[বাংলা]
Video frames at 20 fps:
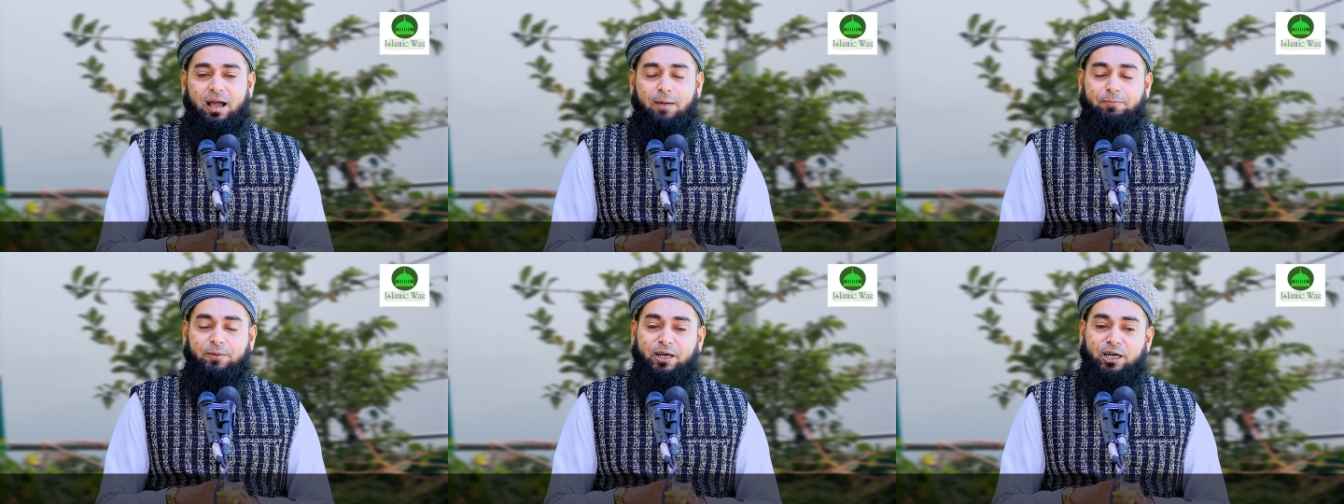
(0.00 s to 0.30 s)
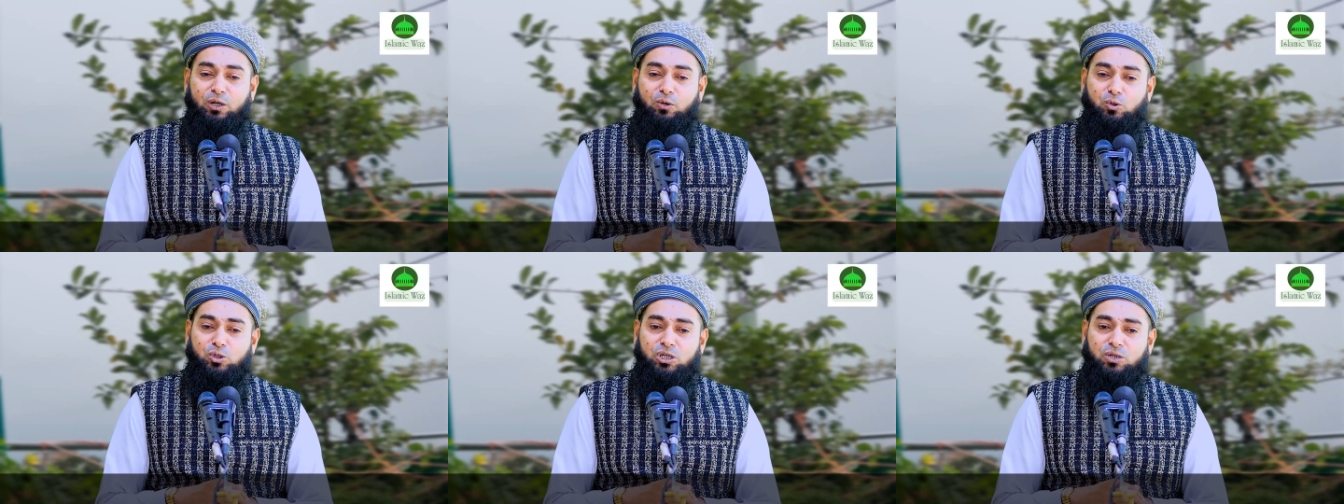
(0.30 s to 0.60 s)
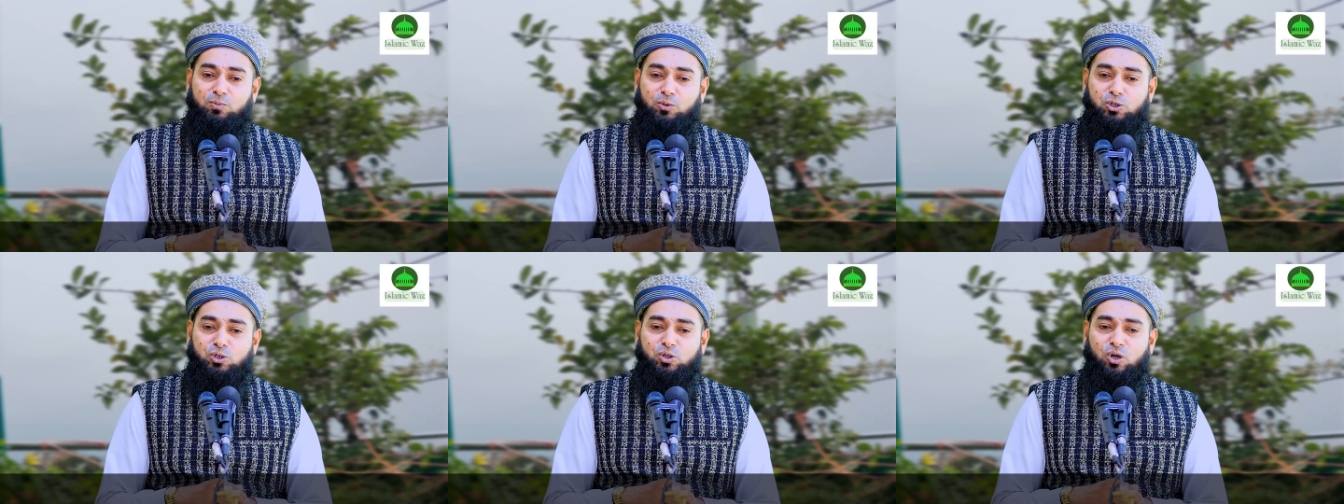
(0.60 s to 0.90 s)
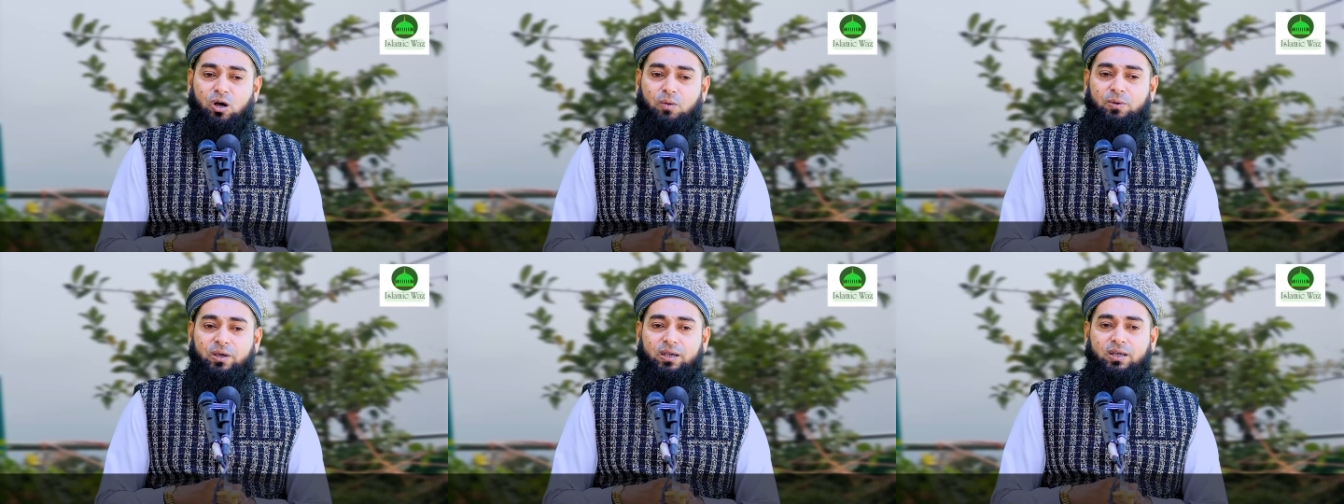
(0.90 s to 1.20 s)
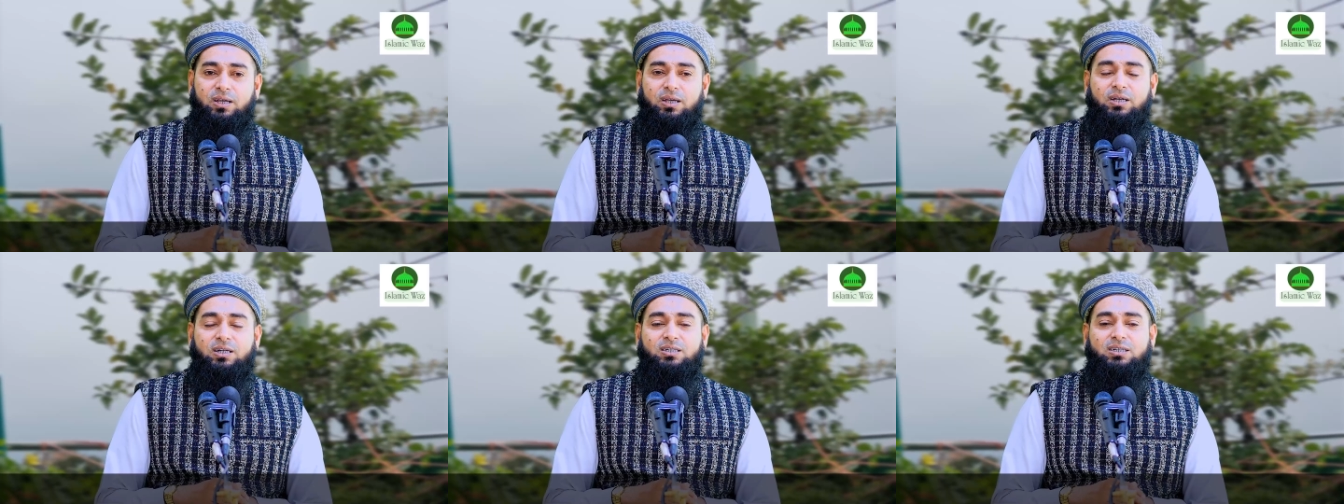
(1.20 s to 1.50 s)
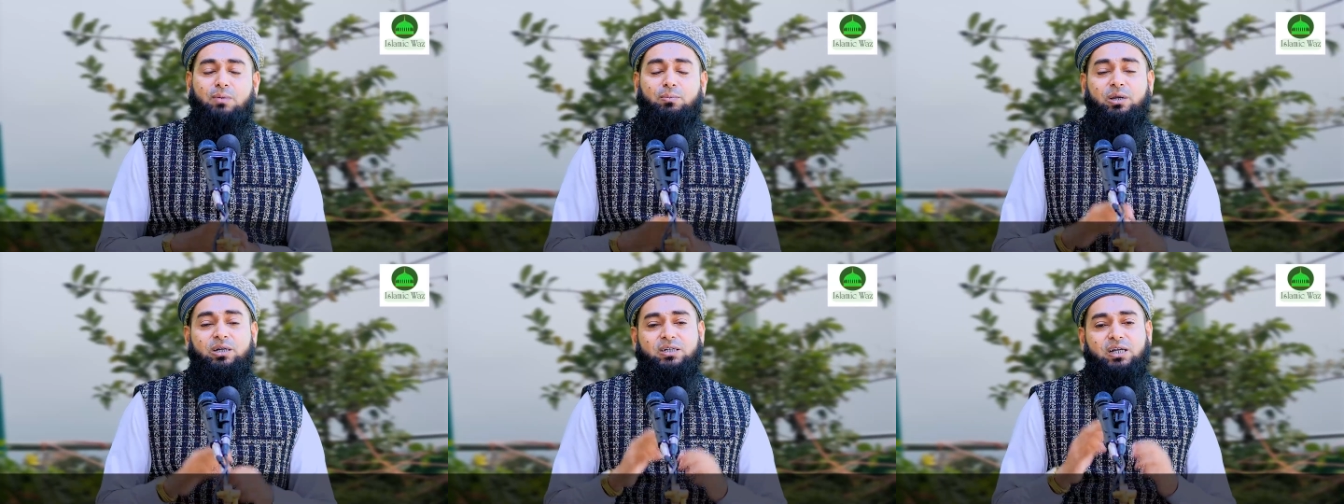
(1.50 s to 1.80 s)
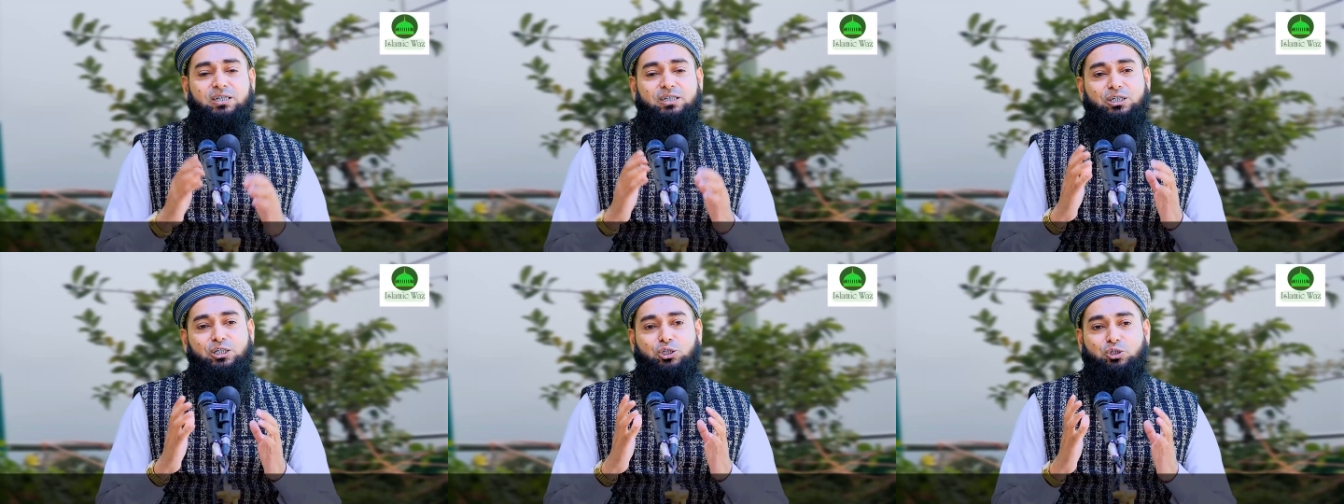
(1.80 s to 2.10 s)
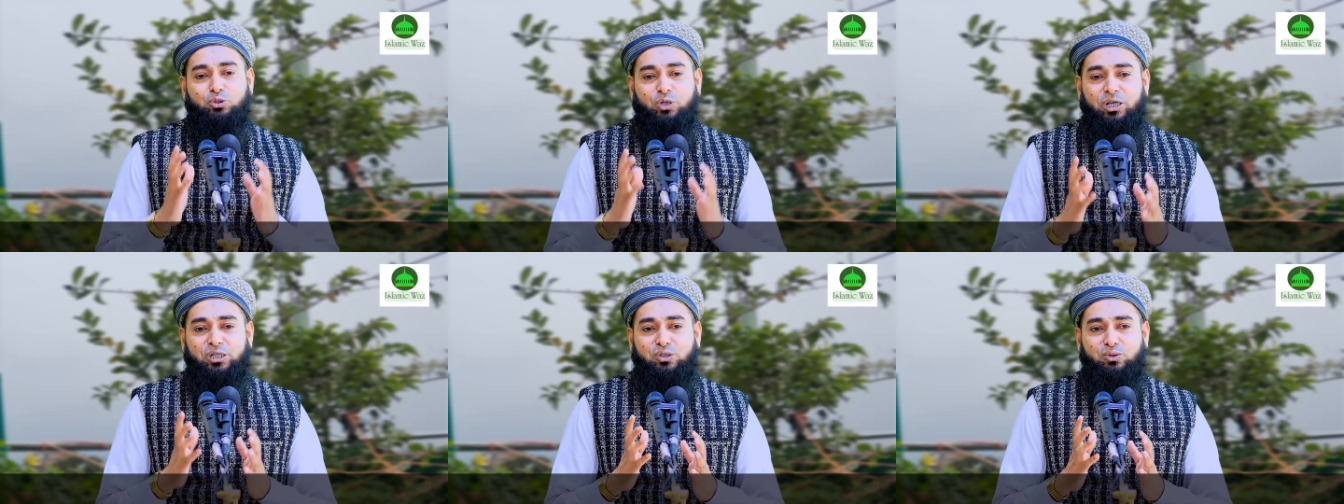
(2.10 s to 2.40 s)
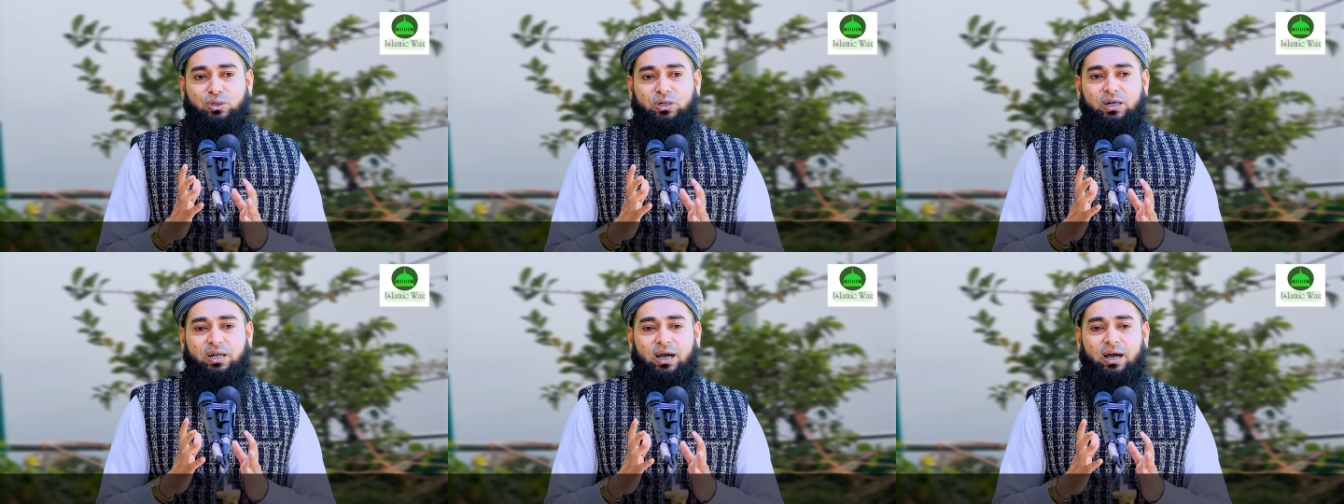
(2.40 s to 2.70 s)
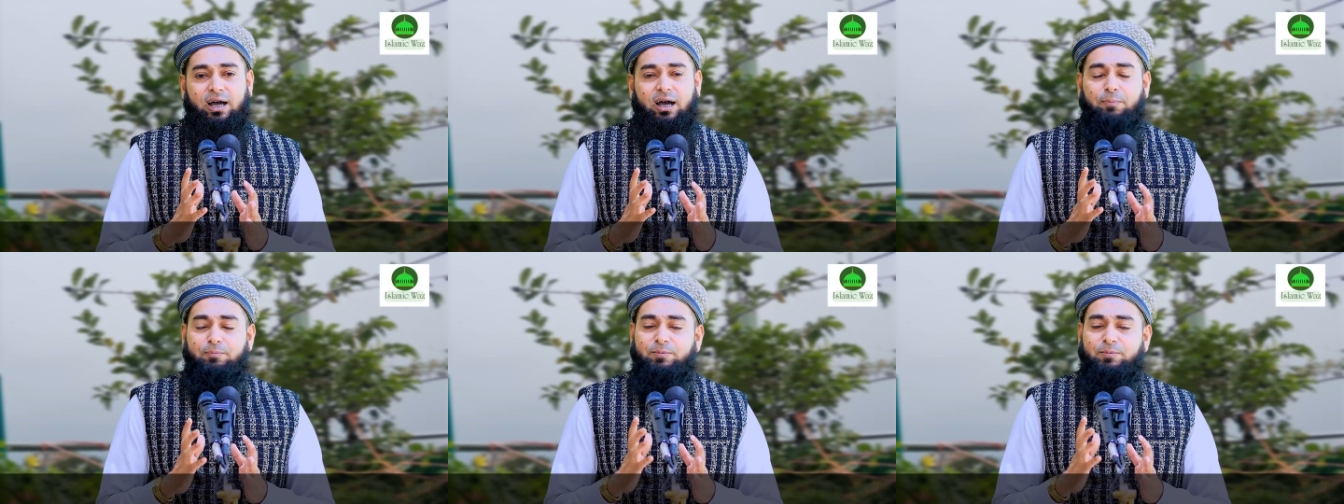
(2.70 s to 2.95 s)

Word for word: আপনাকে রুচি বুঝতে হবে স্বামী একটা জিনিস চয়েস করে না